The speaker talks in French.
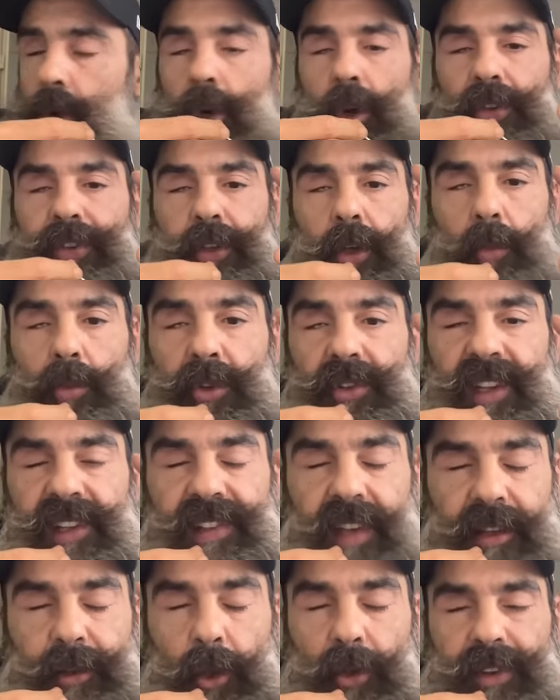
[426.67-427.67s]
de l'ensemble
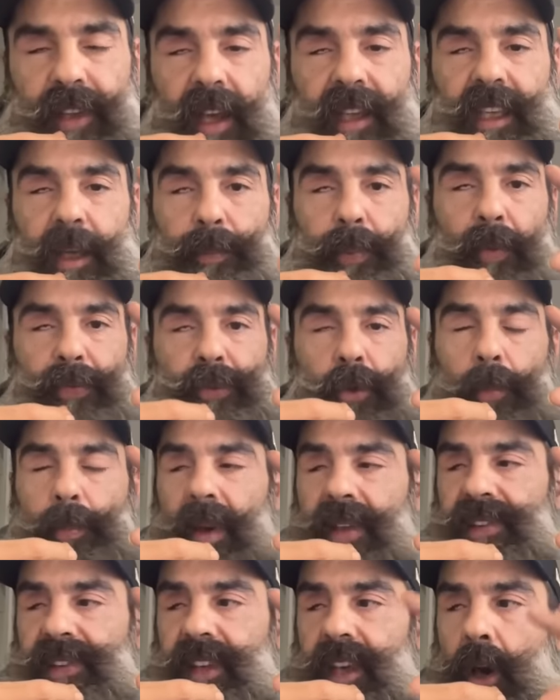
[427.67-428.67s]
des attentats qui peuvent se
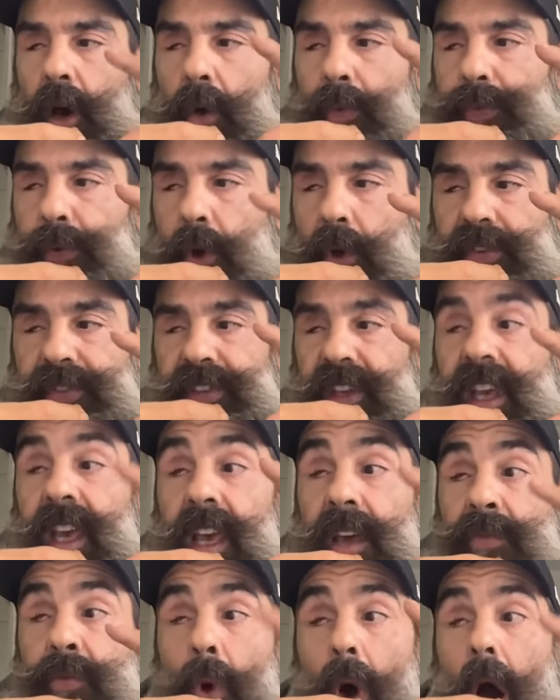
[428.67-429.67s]
passer en France
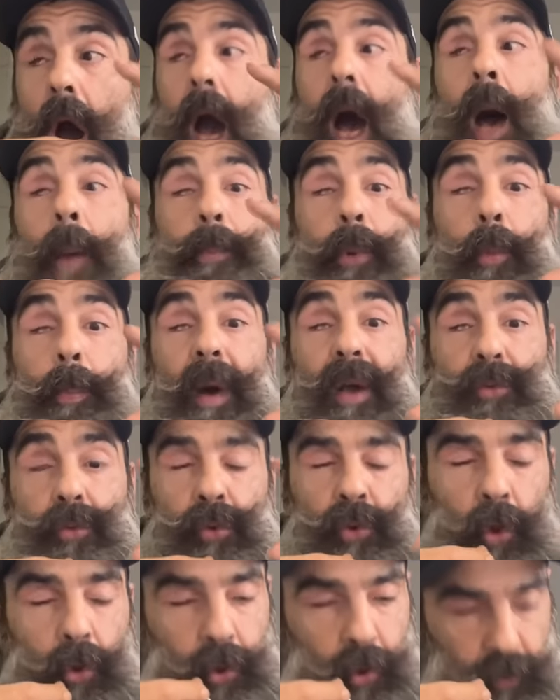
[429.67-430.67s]
et voire un peu
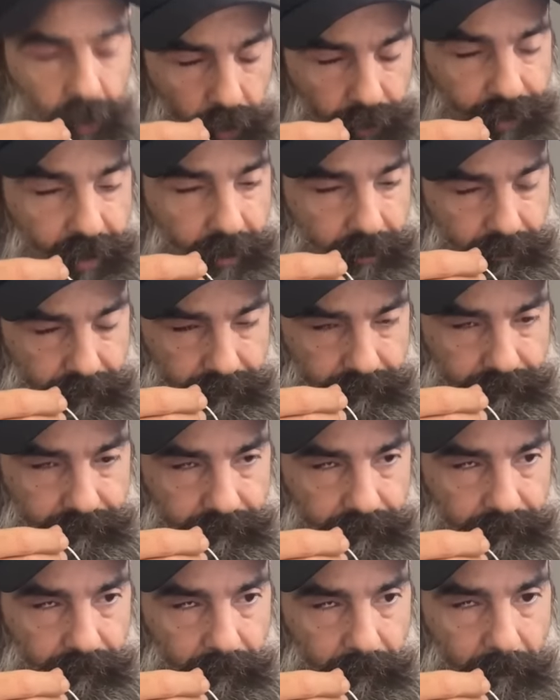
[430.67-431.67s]
partout dans le monde,
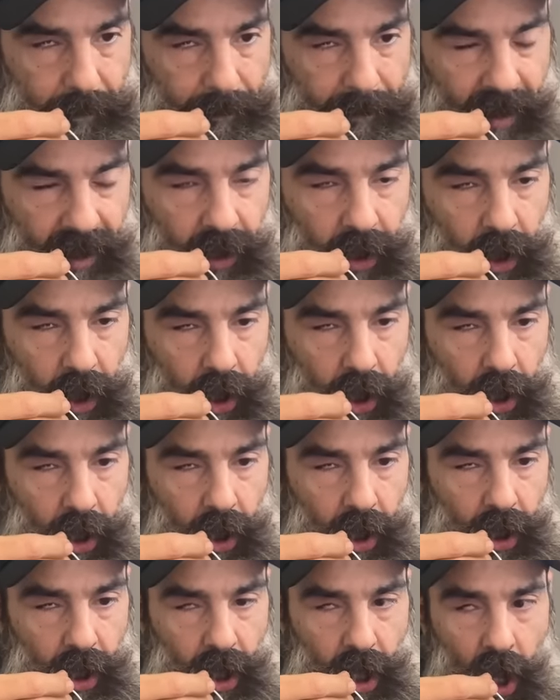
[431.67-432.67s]

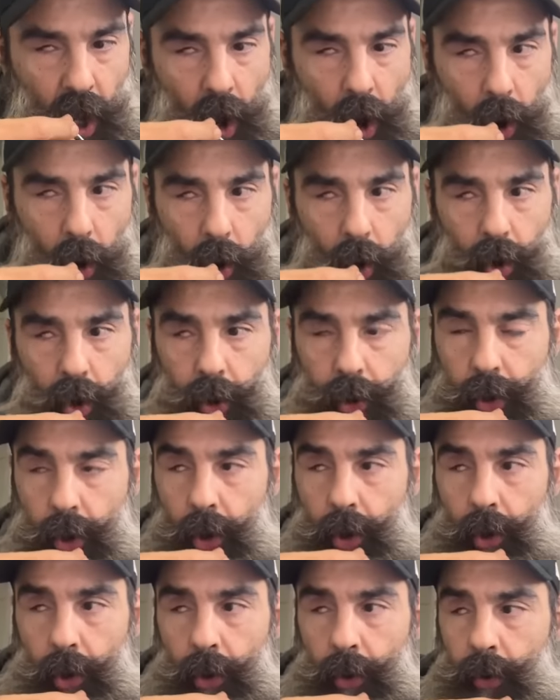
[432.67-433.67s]
d'accord Au
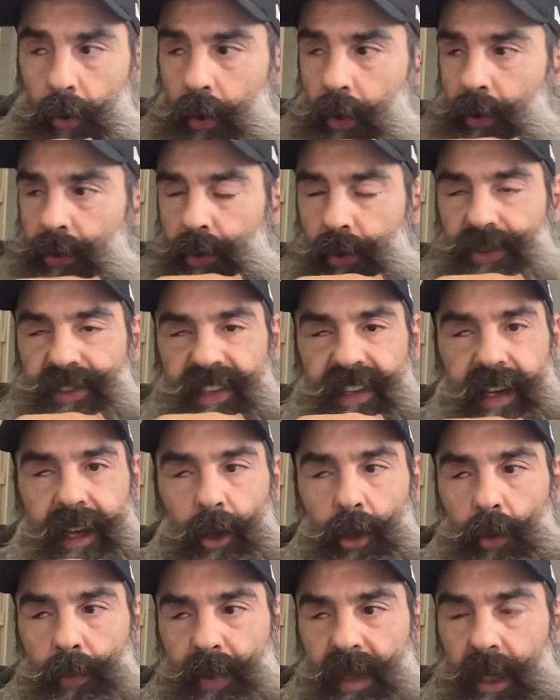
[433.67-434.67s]
lieu de
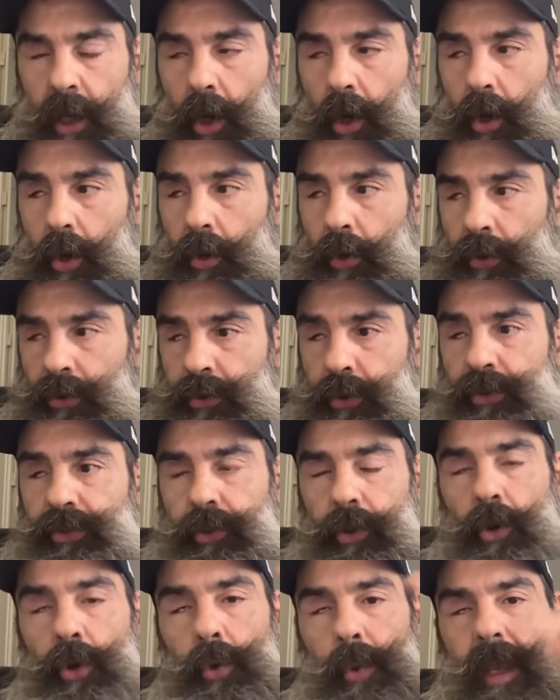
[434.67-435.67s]
tirer le bilan de
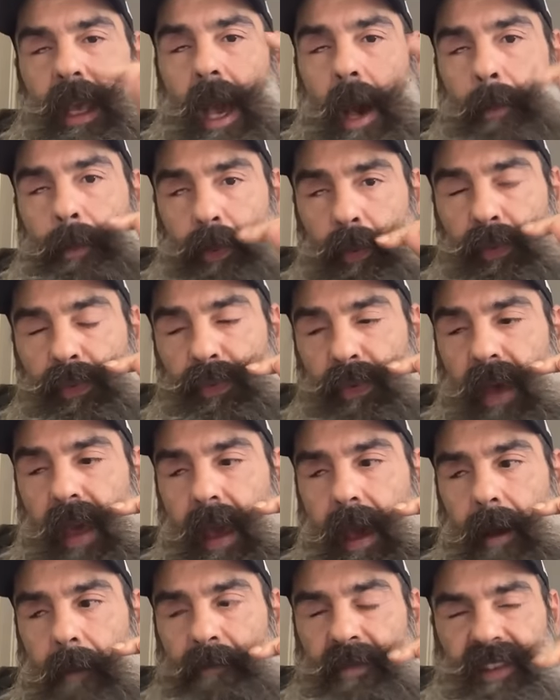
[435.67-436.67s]
ce que lui a pu
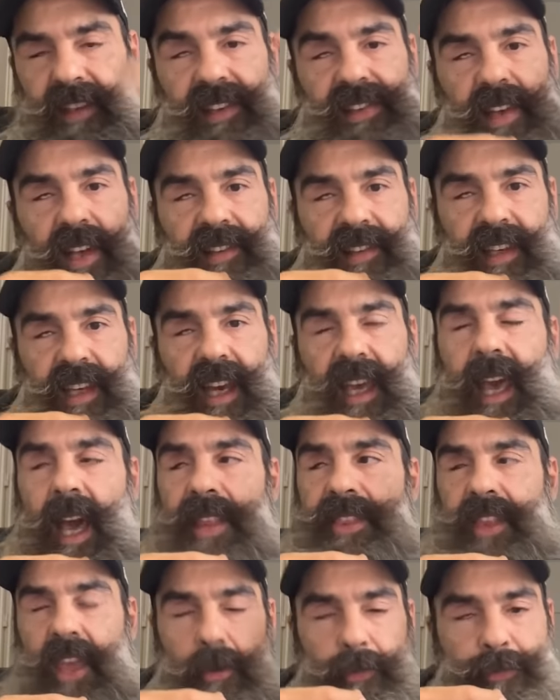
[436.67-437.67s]
faire, c'est-à-dire
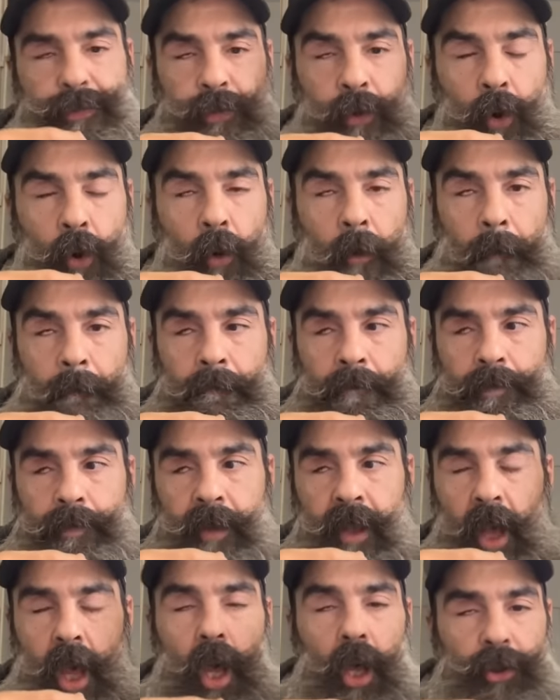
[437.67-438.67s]
qu'à défaut
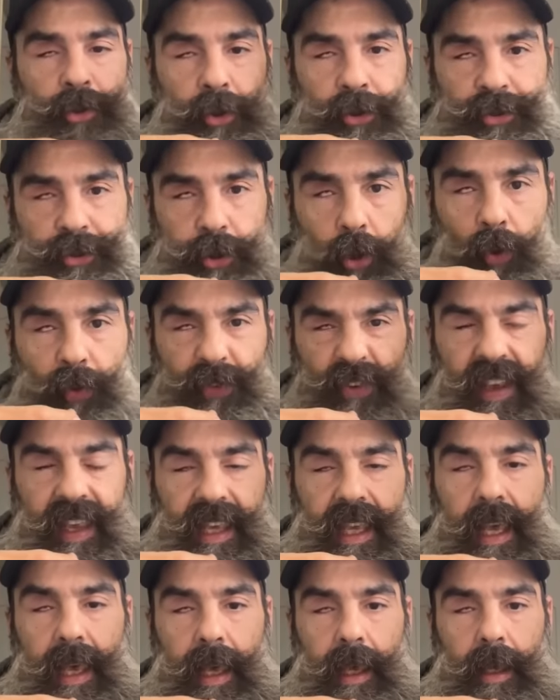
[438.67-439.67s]
de
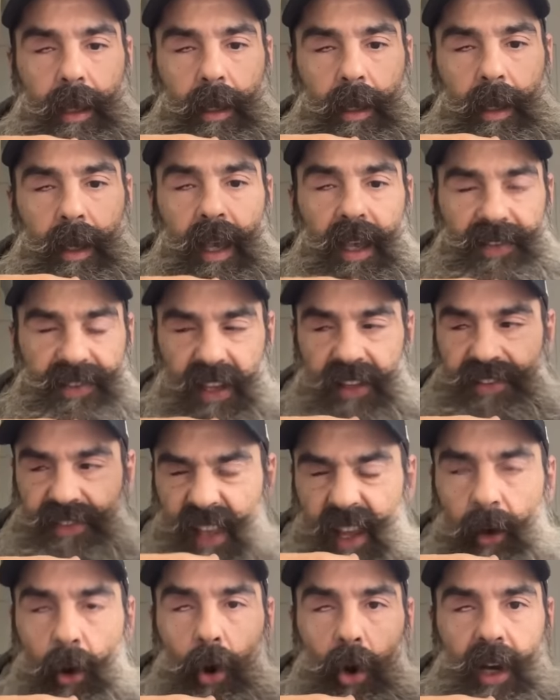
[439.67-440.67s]
surveiller des
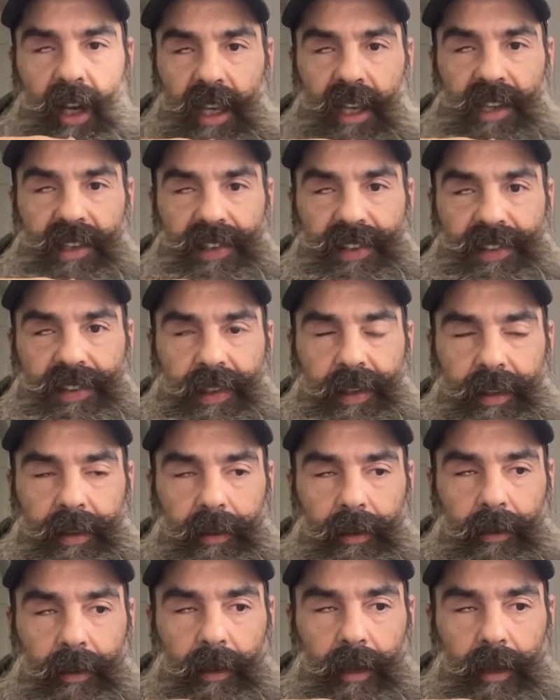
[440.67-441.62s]
terroristes